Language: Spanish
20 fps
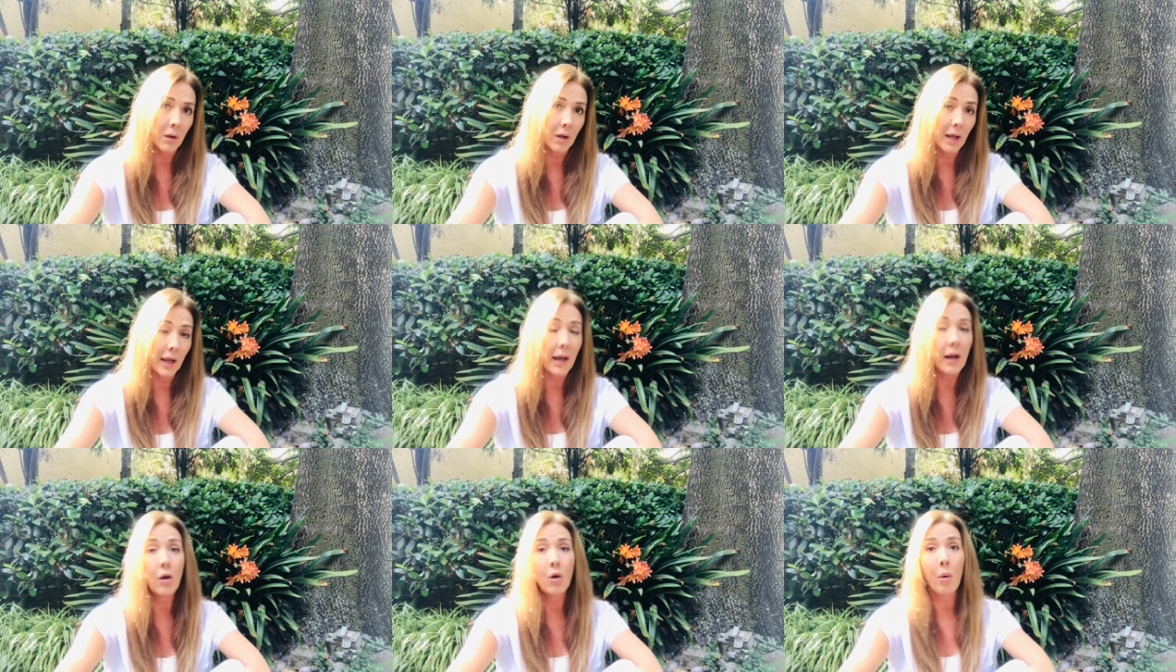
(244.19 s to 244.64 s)

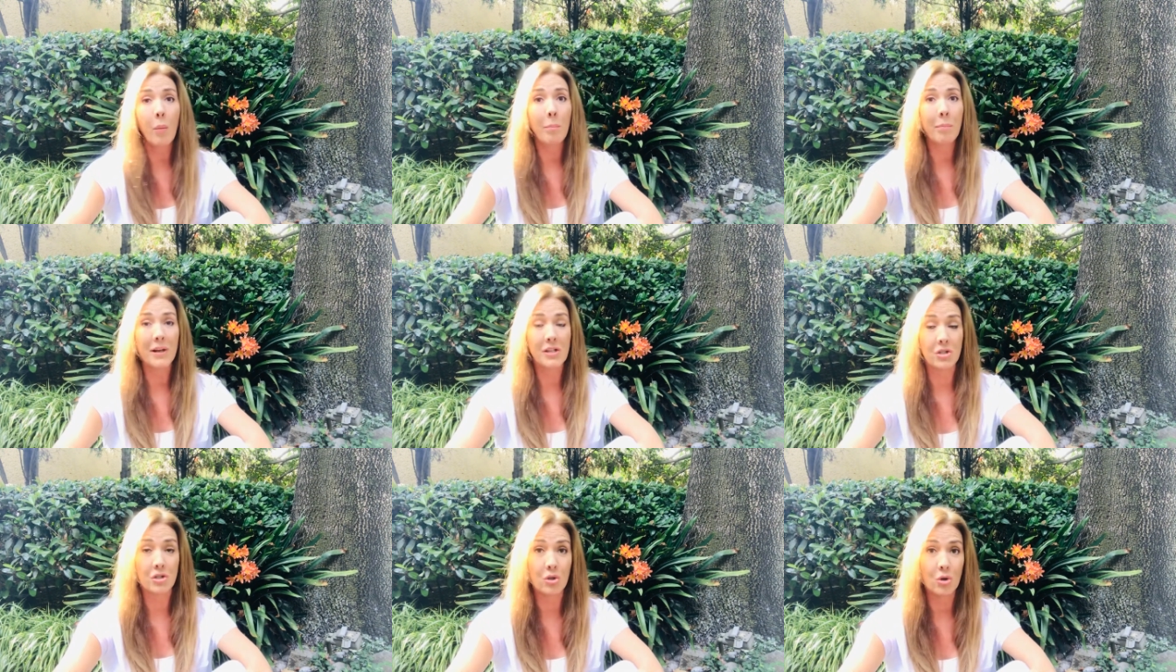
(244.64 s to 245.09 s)
en
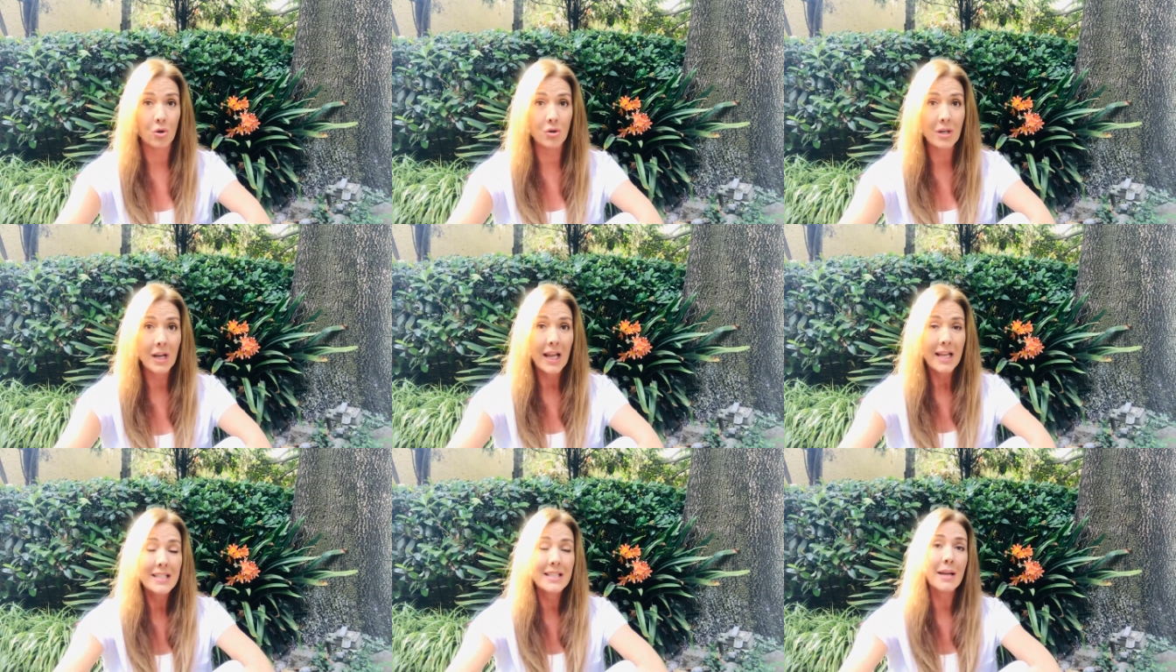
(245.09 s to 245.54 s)
compasión
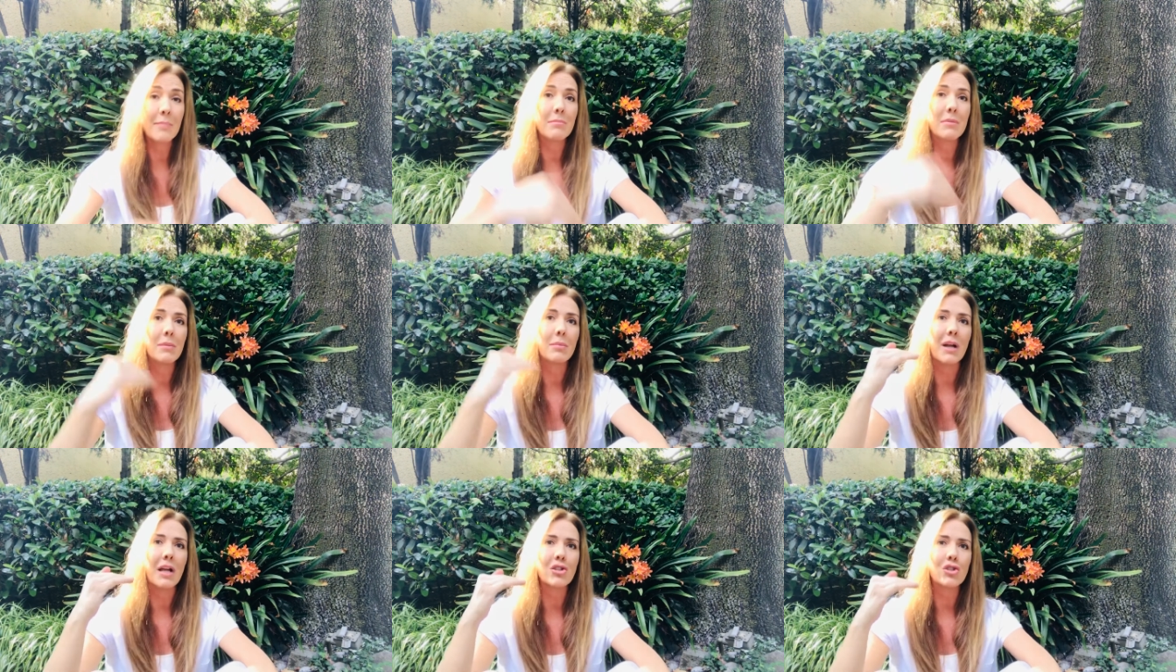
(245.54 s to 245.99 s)
y en
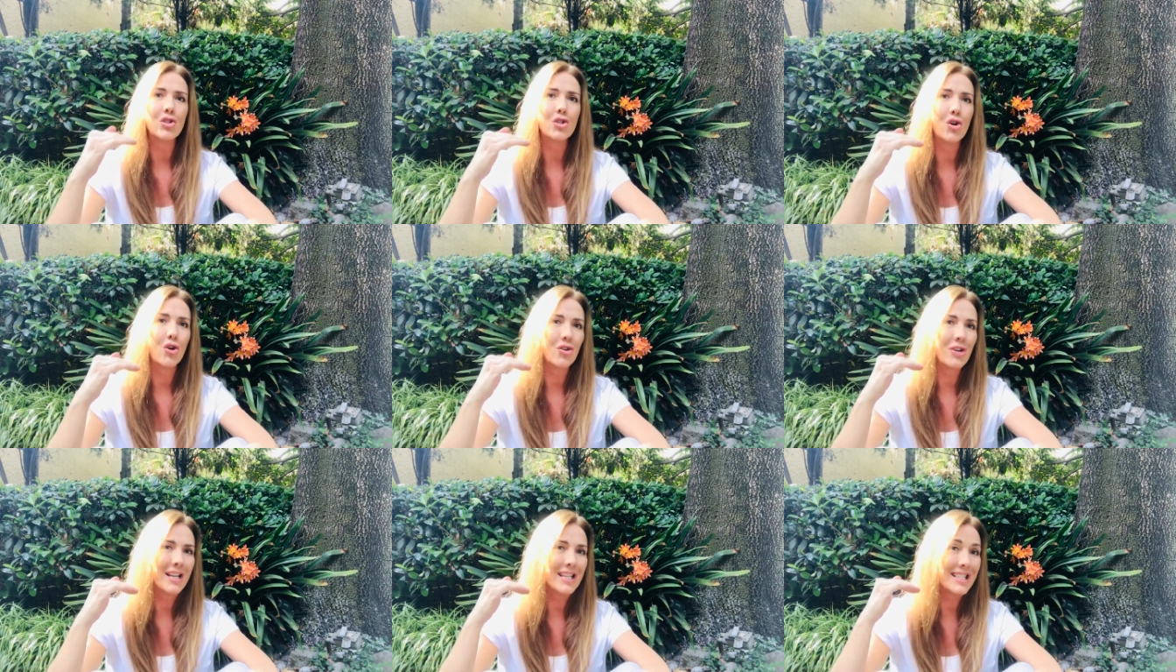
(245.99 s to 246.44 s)

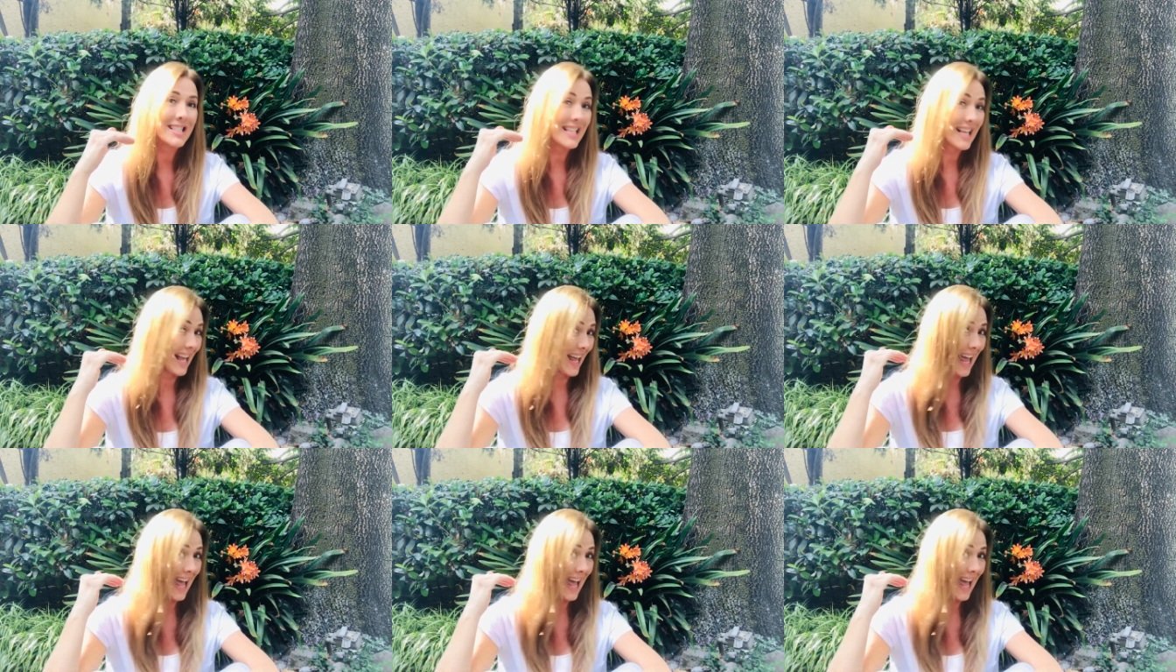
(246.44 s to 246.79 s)
vibraciones